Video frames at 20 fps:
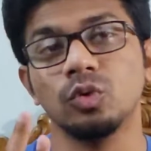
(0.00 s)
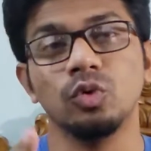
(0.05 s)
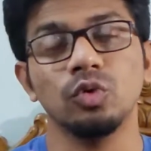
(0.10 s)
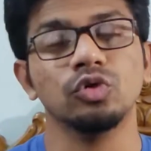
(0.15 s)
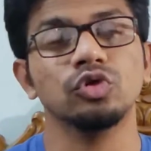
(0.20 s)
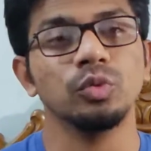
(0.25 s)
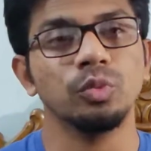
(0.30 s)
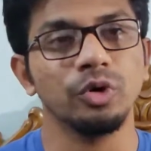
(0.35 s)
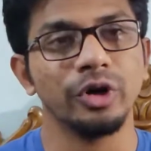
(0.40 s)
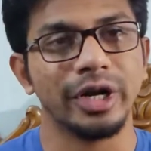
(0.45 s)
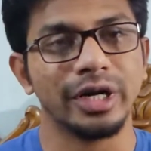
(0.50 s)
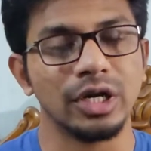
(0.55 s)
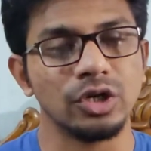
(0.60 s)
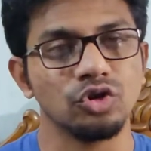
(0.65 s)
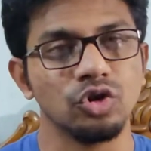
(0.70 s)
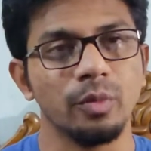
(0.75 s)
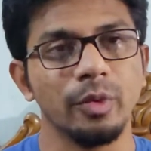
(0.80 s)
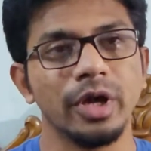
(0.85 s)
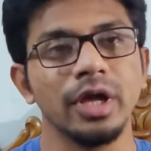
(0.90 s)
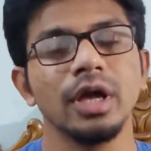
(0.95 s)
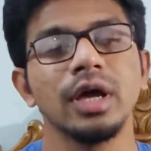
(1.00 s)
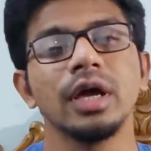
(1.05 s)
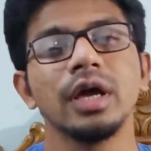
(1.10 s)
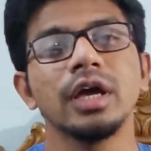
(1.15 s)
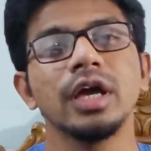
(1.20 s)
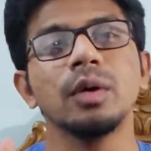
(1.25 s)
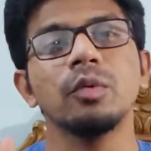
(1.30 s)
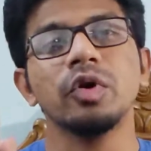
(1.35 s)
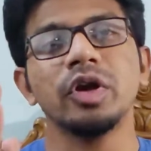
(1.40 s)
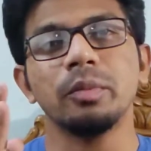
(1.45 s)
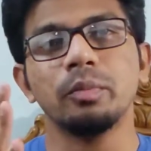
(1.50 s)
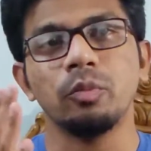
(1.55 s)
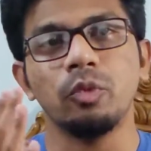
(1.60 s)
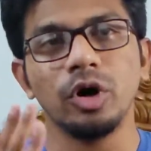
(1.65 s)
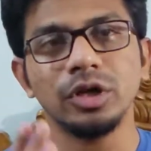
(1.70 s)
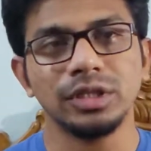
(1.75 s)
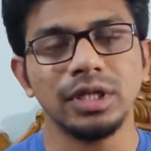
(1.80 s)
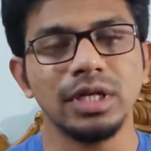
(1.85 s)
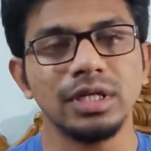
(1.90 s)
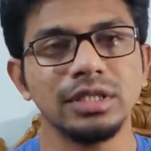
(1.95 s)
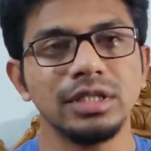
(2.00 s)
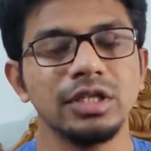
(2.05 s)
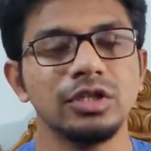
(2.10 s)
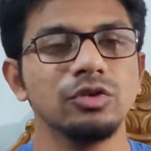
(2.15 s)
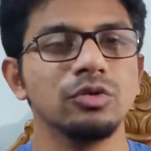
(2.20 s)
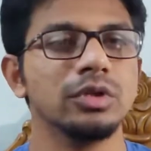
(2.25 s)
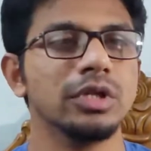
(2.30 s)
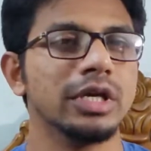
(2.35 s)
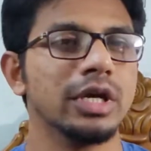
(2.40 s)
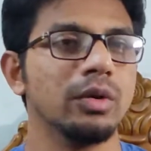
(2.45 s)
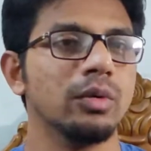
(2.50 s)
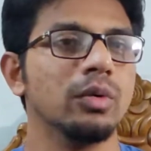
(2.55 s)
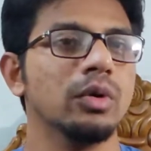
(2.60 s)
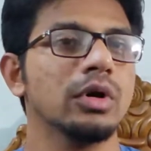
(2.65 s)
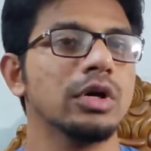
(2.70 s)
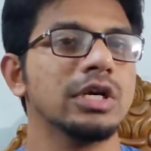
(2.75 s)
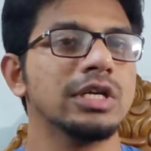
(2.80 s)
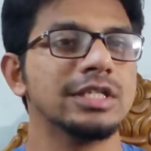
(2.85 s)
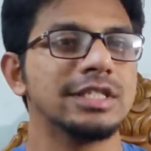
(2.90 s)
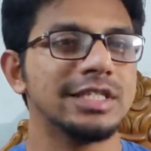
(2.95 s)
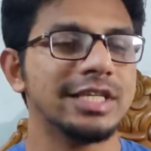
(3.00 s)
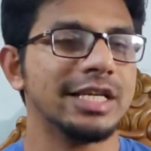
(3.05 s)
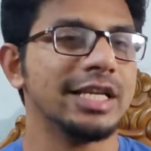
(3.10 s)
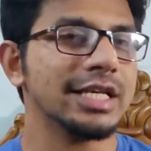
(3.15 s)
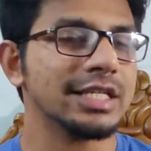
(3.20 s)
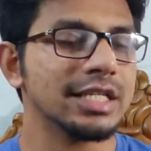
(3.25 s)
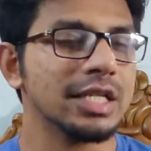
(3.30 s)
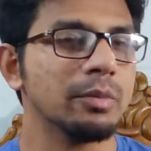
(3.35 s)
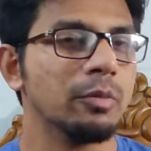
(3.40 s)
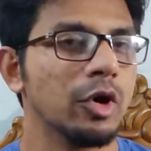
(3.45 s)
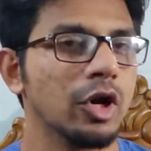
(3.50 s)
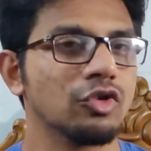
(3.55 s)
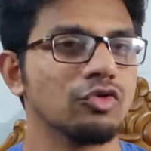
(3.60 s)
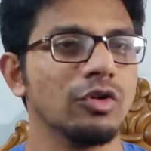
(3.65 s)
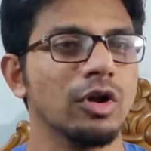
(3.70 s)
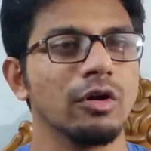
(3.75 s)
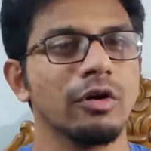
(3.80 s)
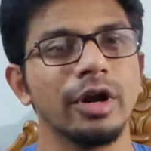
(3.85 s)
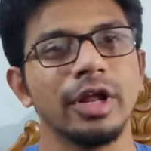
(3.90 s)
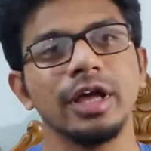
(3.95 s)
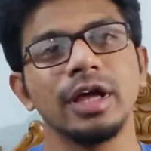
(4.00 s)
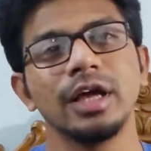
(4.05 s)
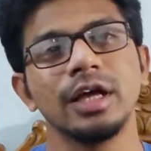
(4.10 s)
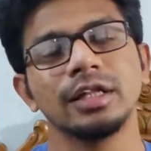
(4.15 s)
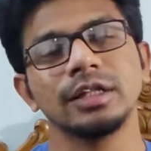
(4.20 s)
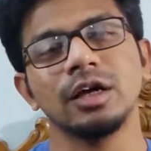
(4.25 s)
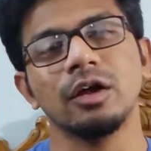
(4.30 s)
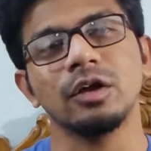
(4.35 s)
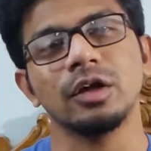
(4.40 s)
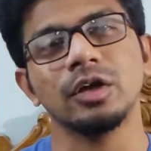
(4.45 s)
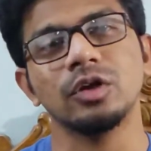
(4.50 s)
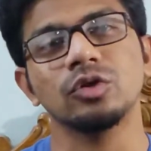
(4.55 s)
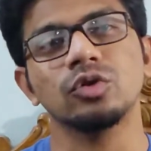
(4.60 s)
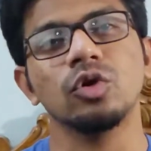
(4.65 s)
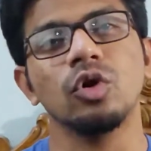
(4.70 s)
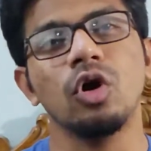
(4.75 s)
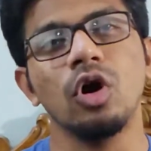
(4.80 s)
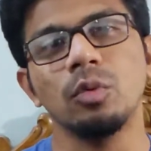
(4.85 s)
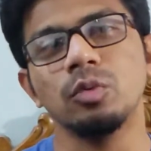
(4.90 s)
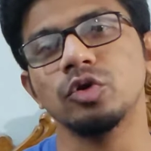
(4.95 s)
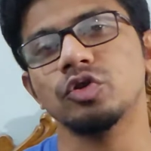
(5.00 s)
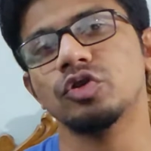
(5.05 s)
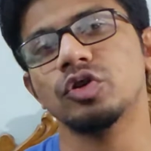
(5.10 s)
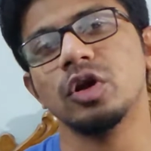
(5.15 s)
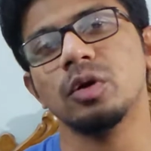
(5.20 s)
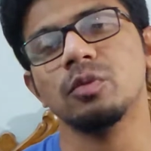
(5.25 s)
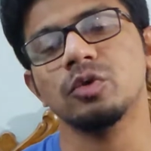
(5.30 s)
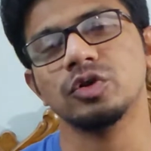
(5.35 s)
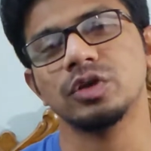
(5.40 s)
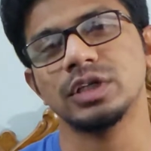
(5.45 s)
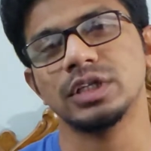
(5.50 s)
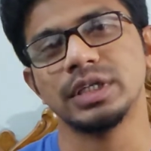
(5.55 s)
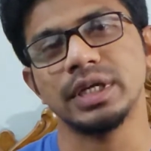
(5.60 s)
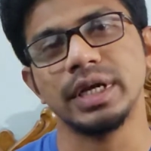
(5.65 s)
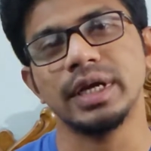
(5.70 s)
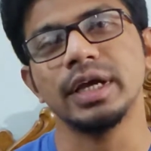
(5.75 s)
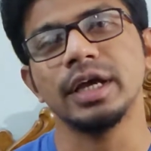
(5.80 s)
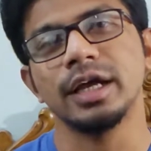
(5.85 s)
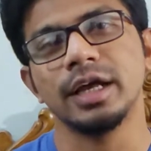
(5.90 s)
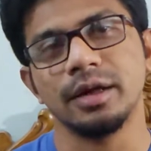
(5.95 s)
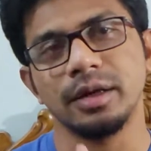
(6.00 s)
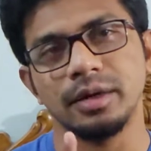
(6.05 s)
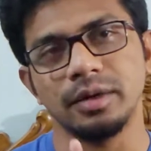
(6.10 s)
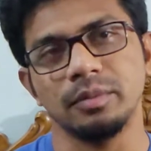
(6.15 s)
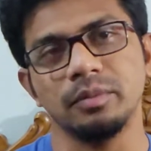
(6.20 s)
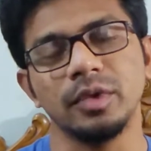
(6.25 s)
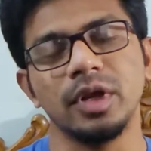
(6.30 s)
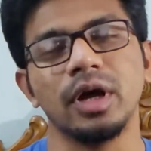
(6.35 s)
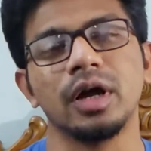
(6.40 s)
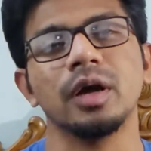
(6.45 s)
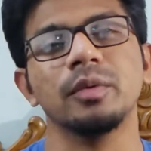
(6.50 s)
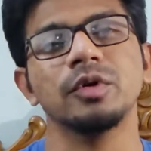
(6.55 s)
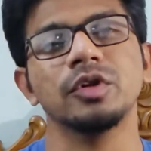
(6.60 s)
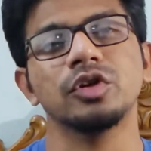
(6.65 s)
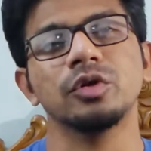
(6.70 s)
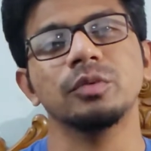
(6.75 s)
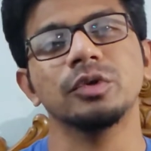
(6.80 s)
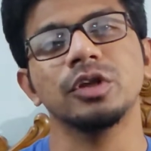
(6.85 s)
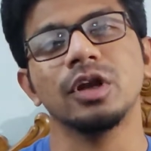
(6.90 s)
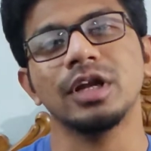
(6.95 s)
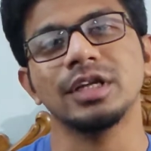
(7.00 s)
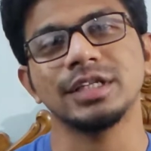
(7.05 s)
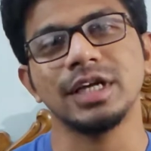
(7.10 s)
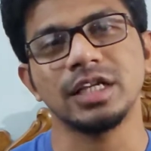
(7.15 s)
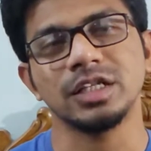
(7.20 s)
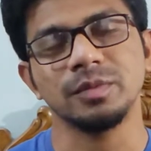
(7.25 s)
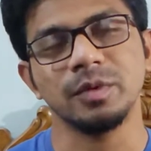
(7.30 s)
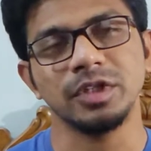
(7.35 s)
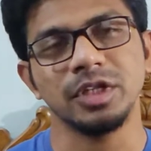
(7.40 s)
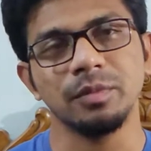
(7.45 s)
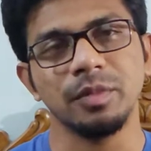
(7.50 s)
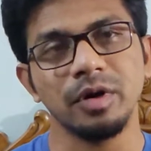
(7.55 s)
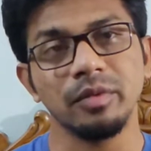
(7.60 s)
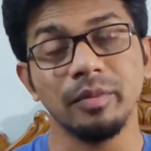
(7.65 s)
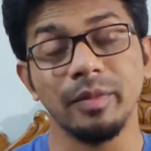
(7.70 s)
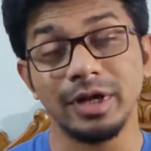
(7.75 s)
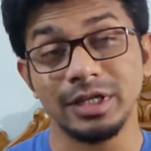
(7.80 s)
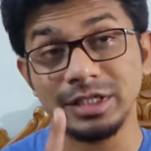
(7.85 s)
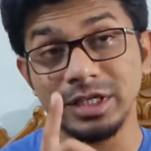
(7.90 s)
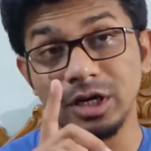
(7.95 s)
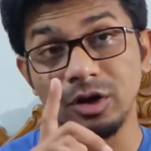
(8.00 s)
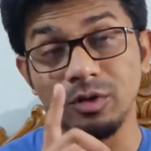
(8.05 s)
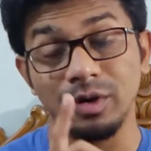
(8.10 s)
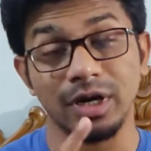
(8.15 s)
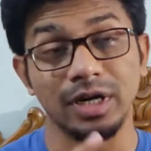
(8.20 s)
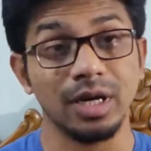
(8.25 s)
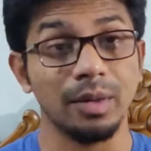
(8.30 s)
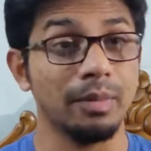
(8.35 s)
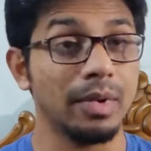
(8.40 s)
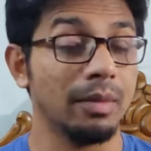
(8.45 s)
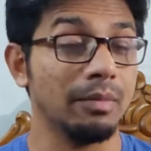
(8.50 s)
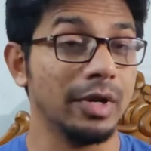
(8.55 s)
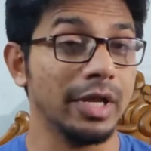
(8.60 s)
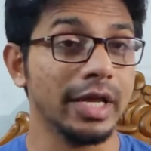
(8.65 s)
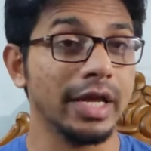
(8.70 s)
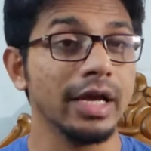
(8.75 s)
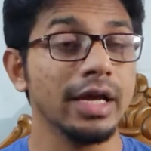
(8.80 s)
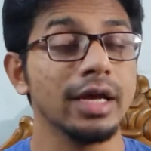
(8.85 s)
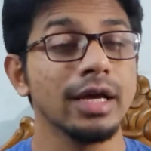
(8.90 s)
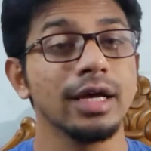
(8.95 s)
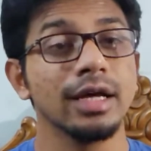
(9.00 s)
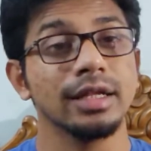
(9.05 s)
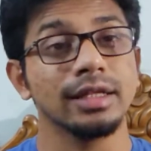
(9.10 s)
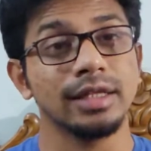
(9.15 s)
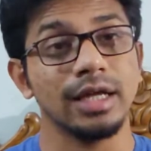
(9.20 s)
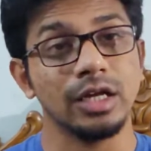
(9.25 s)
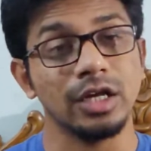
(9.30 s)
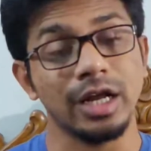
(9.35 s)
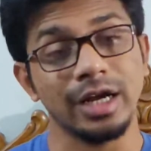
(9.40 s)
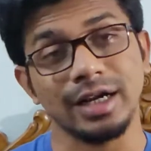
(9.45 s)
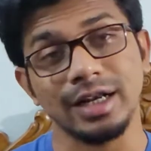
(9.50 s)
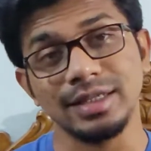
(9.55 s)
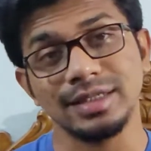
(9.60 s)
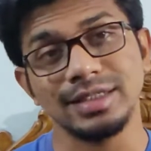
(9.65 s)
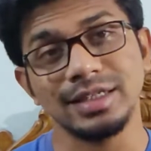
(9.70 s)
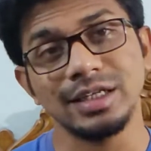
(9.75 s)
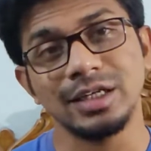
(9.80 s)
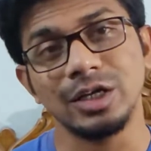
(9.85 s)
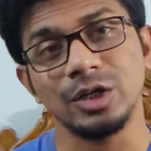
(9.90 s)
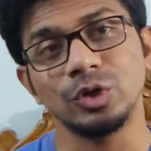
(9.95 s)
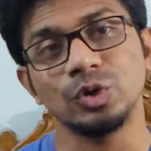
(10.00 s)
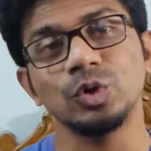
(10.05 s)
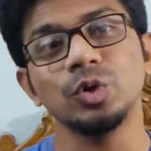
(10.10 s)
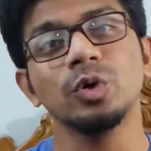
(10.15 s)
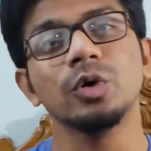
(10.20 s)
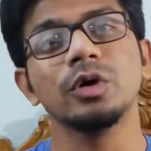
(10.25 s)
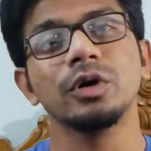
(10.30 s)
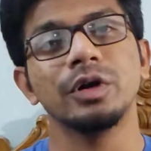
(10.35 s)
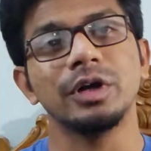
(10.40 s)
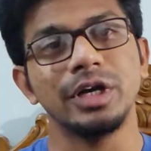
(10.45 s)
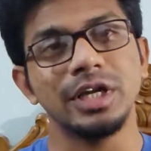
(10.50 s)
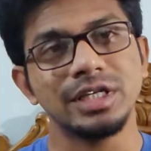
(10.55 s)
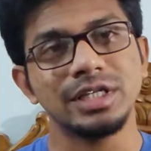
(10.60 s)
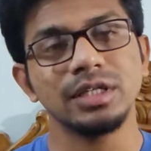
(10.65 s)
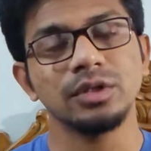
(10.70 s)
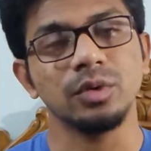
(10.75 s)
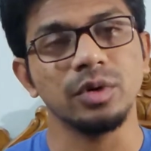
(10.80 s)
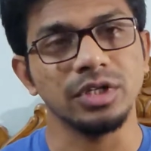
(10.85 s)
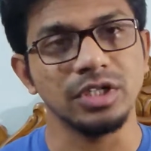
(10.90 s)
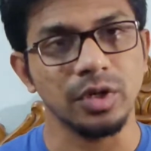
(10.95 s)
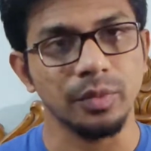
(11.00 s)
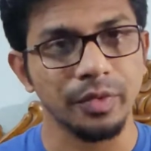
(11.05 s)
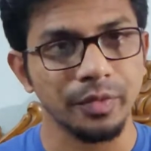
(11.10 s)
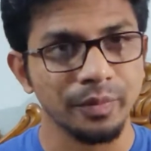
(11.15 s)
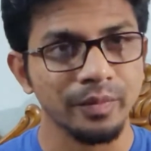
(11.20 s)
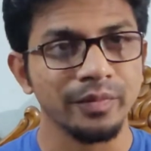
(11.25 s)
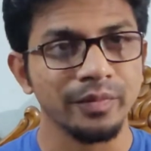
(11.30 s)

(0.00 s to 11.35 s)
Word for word: গুরুত্বপূর্ণ একটা সময় এবং এই পঁয়তাল্লিশ দিন যদি কেউ সিরিয়াসলি পড়াশোনা করে তাহলে কিন্তু অবশ্যই অবশ্যই সে ঢাকা বিশ্ববিদ্যালয়ে চান্স পেতে পারবে বা যে কোনো একটা পাবলিকে তার একটা সিট কিন্তু নিশ্চিত হয়ে যাবে